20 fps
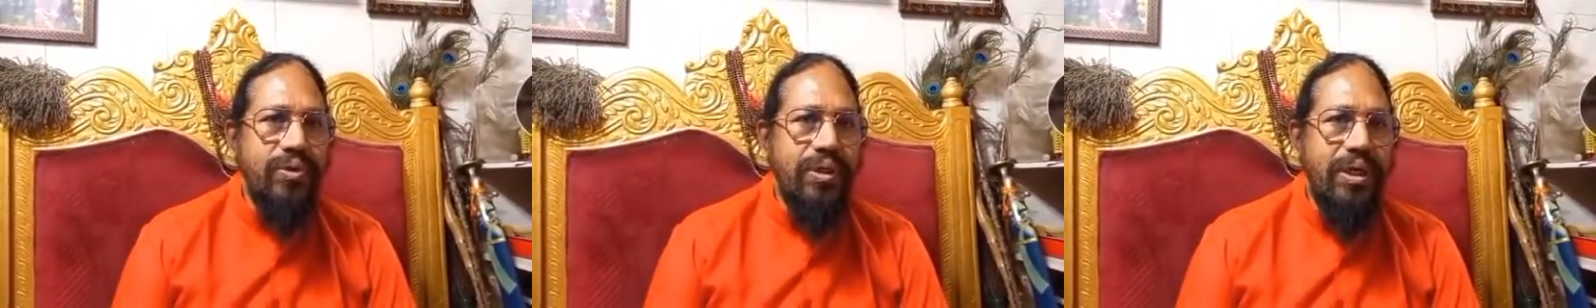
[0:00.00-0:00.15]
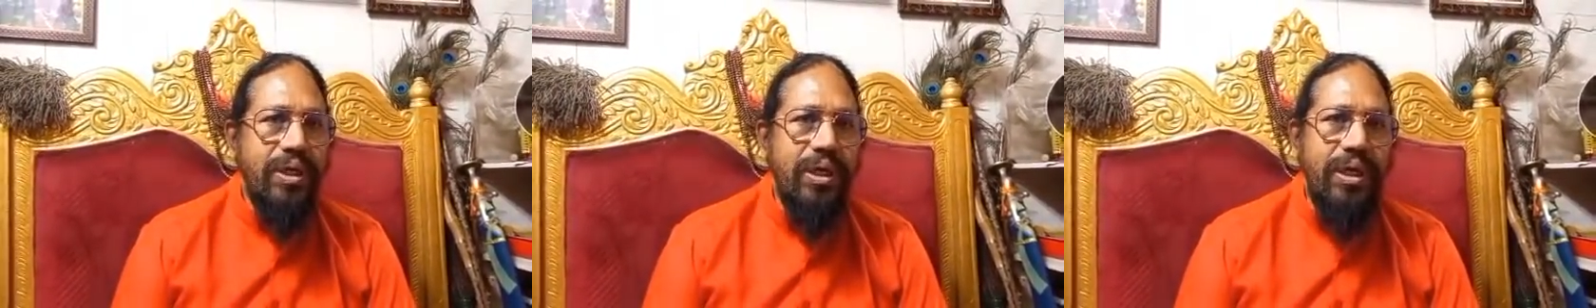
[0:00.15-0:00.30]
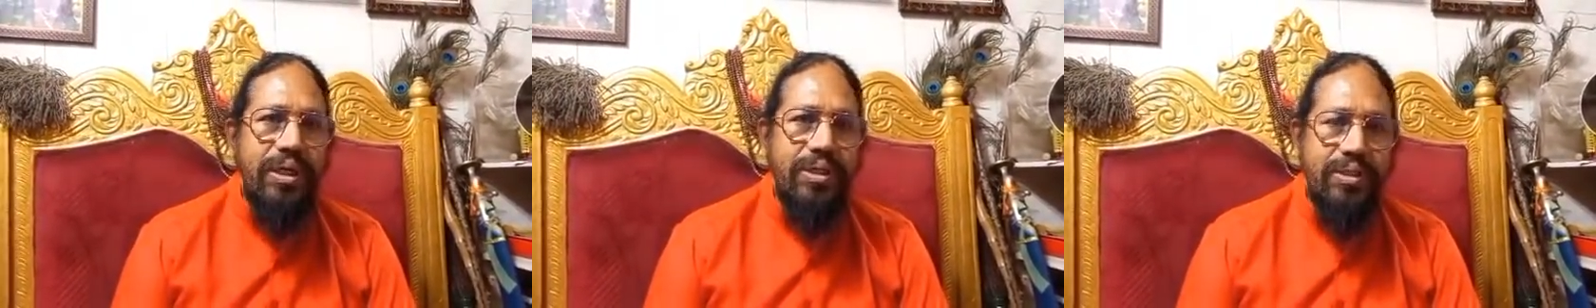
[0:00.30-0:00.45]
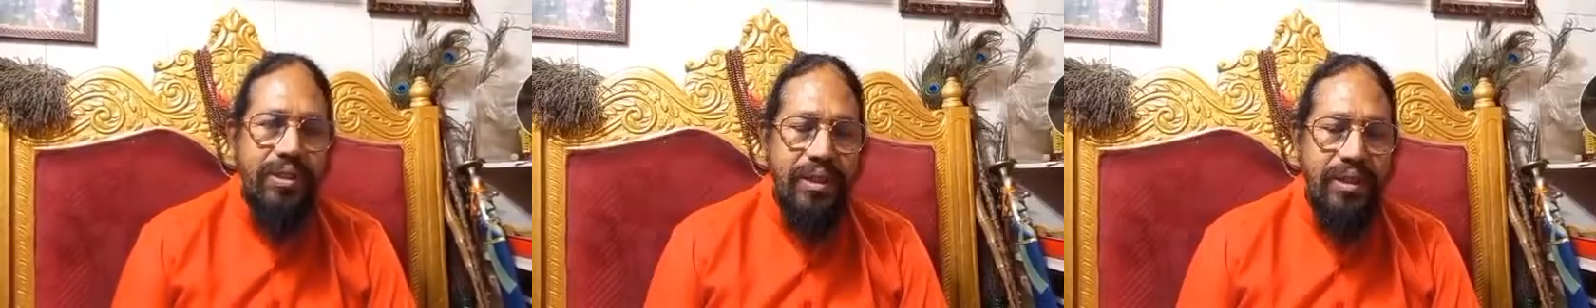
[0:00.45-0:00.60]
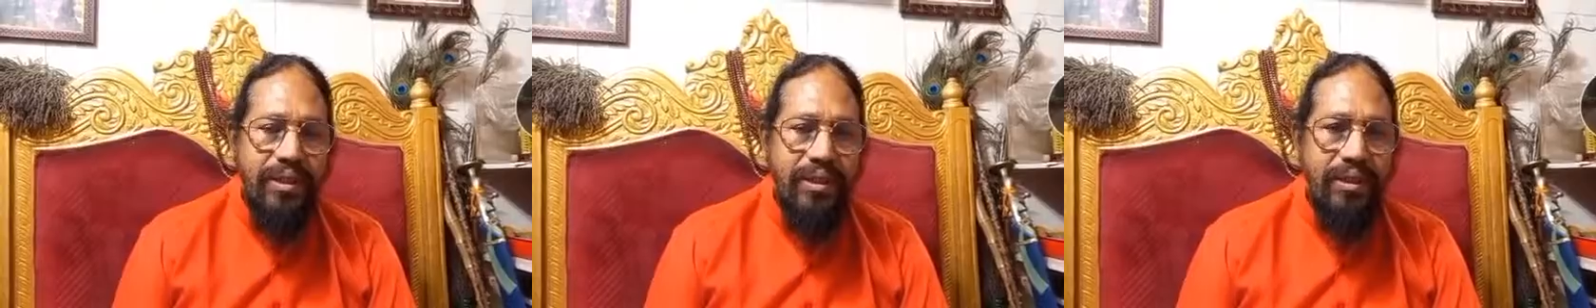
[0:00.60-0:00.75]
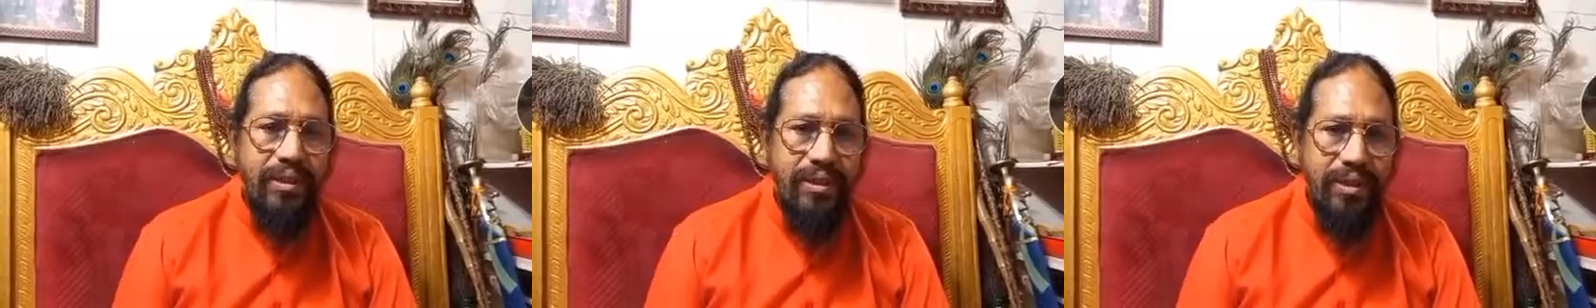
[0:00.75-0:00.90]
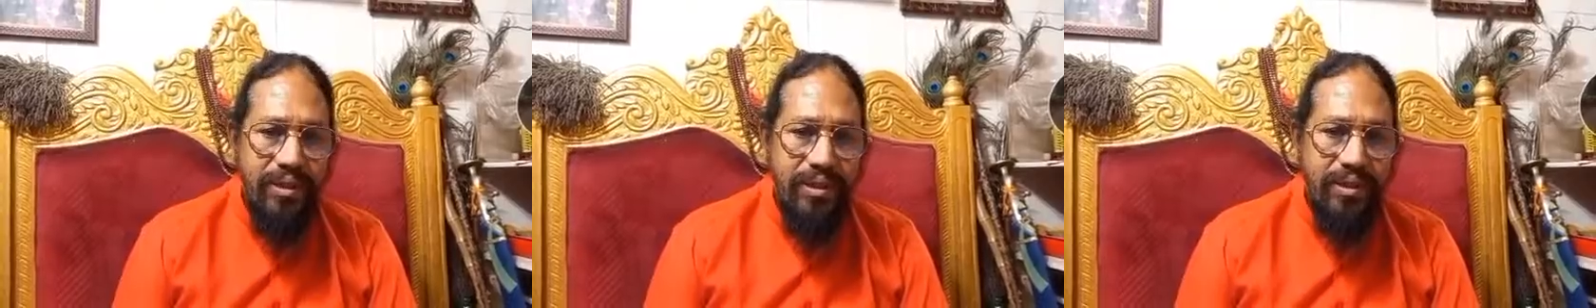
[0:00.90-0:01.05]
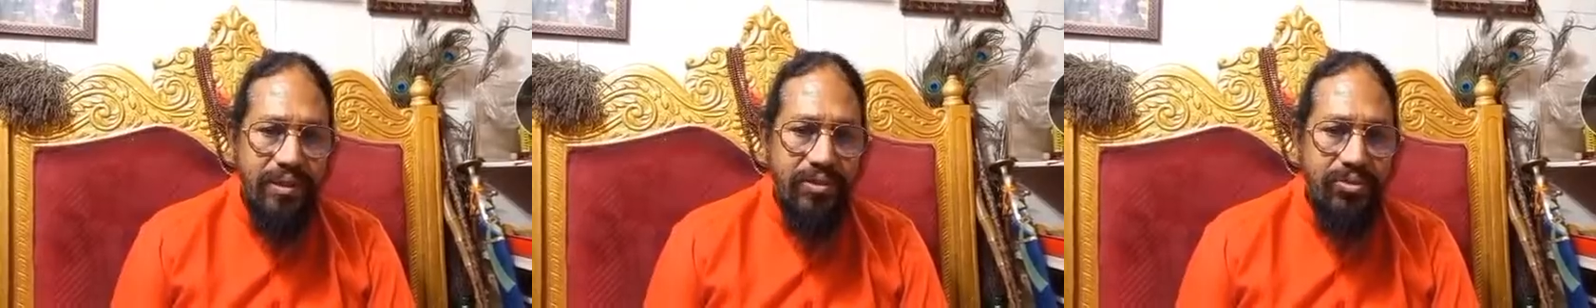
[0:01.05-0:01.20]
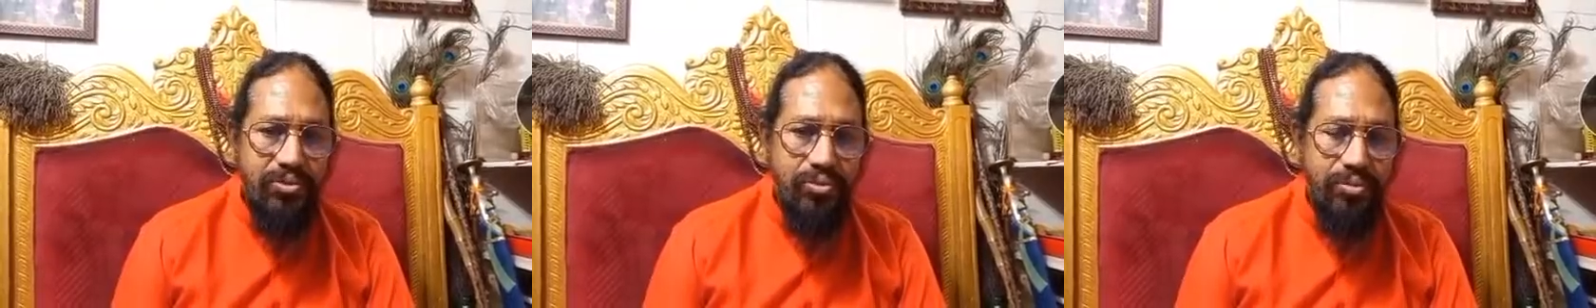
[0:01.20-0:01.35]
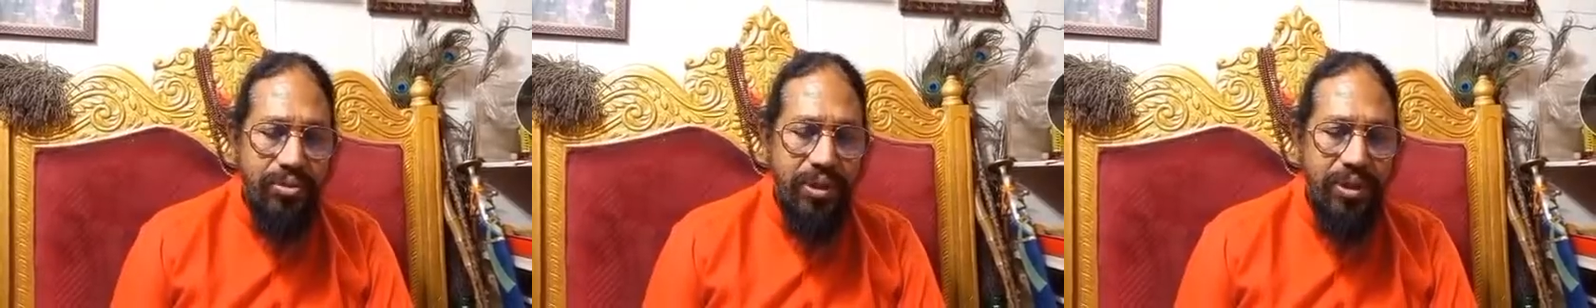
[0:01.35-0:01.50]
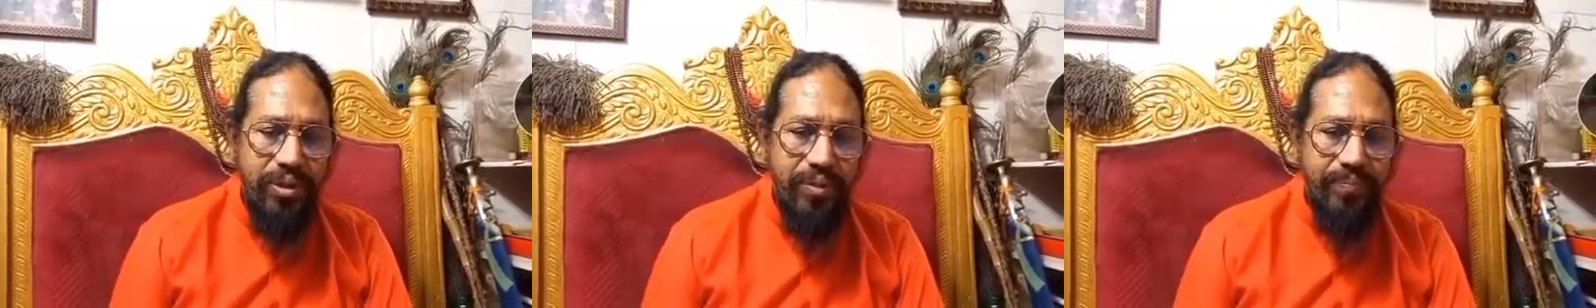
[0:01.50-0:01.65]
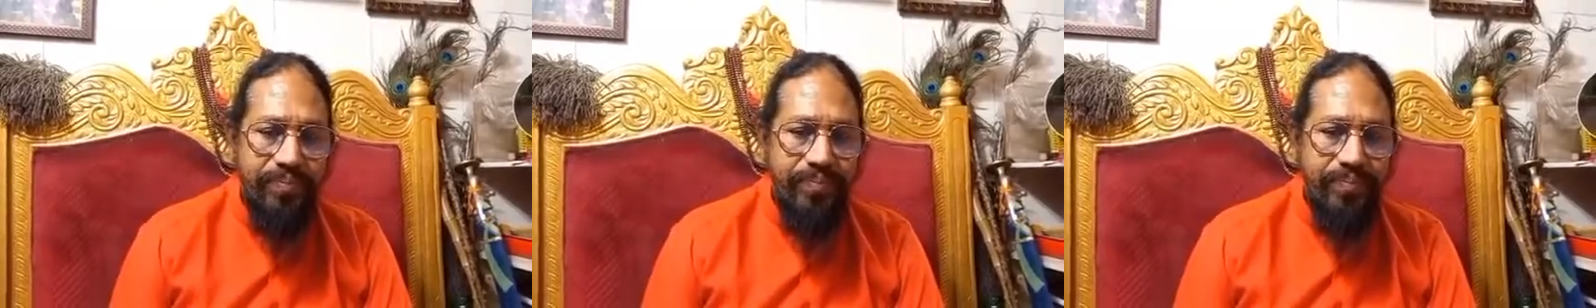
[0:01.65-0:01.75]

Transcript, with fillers: है आठ तारीख की रहेगी सुबह